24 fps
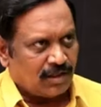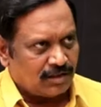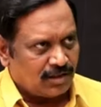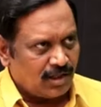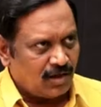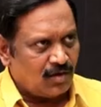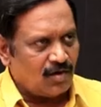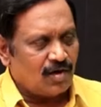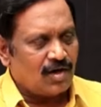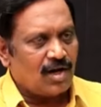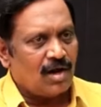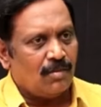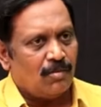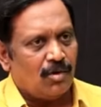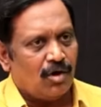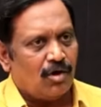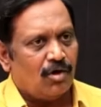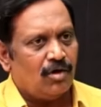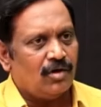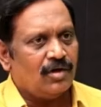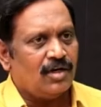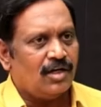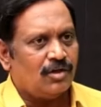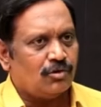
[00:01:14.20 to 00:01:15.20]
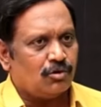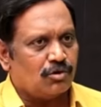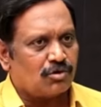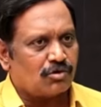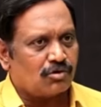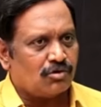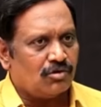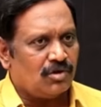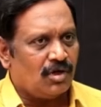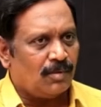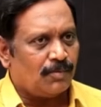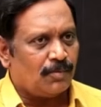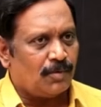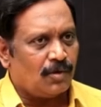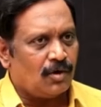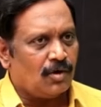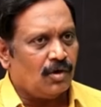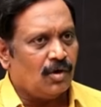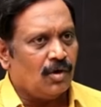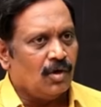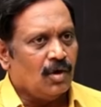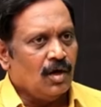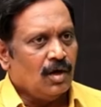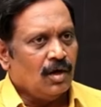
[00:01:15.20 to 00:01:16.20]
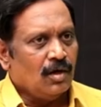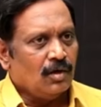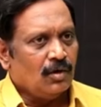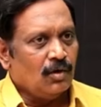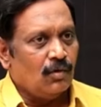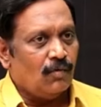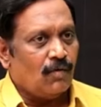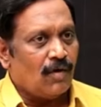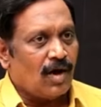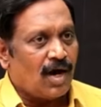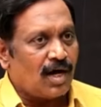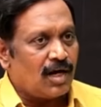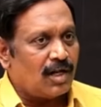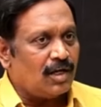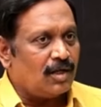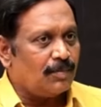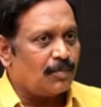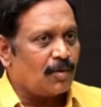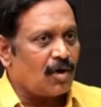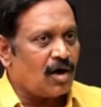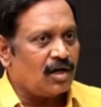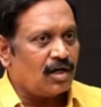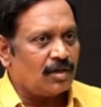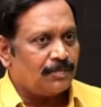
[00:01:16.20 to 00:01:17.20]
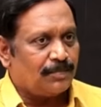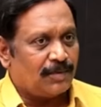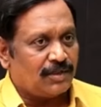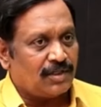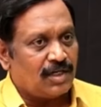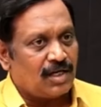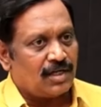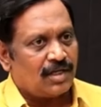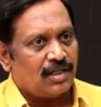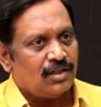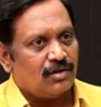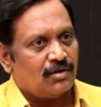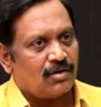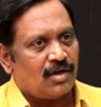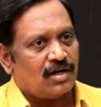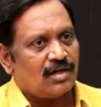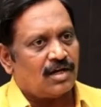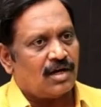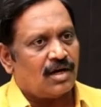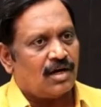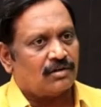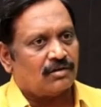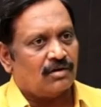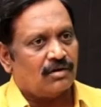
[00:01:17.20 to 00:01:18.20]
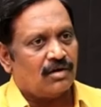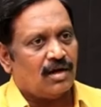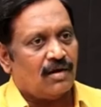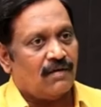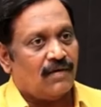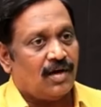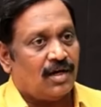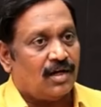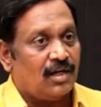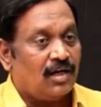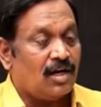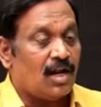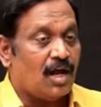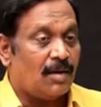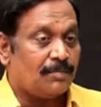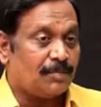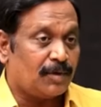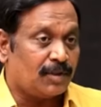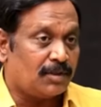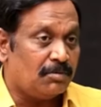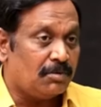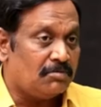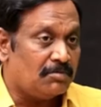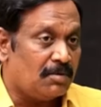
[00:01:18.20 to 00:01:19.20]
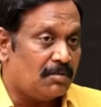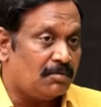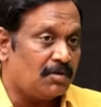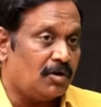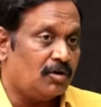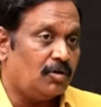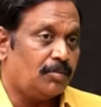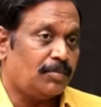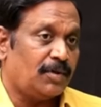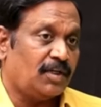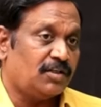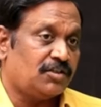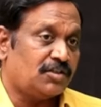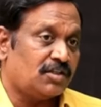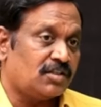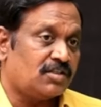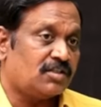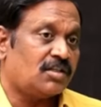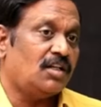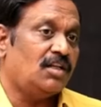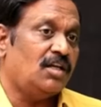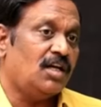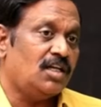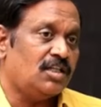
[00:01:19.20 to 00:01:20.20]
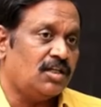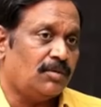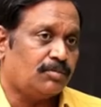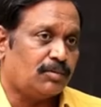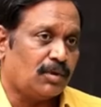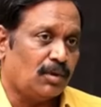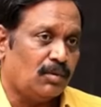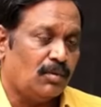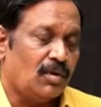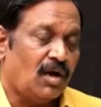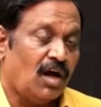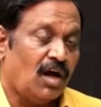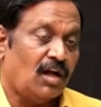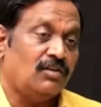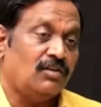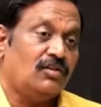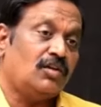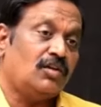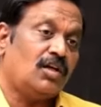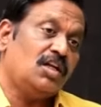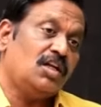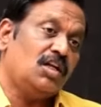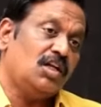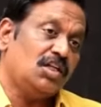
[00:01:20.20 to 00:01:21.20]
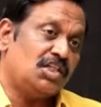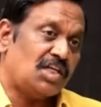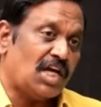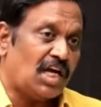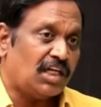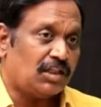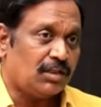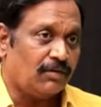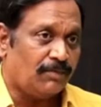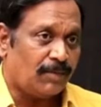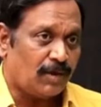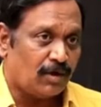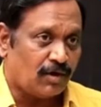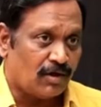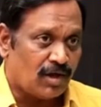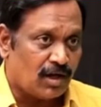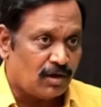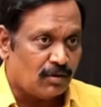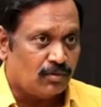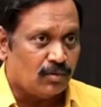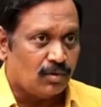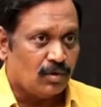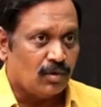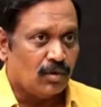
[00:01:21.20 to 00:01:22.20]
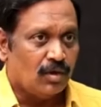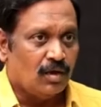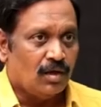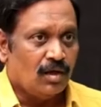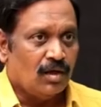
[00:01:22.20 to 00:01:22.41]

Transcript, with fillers: అద్దంలో నా మొహం నేను చూసుకున్నప్పుడు నువ్వు వాడని ప్రోడక్ట్ ప్రజలకు ఎందుకు వంట కడుతున్నావు అని నా ప్రతిబింబం నన్ను ప్రశ్నిస్తుంది అని చెప్తావు అంతటి నిజాయితీ పడుడా నువ్వు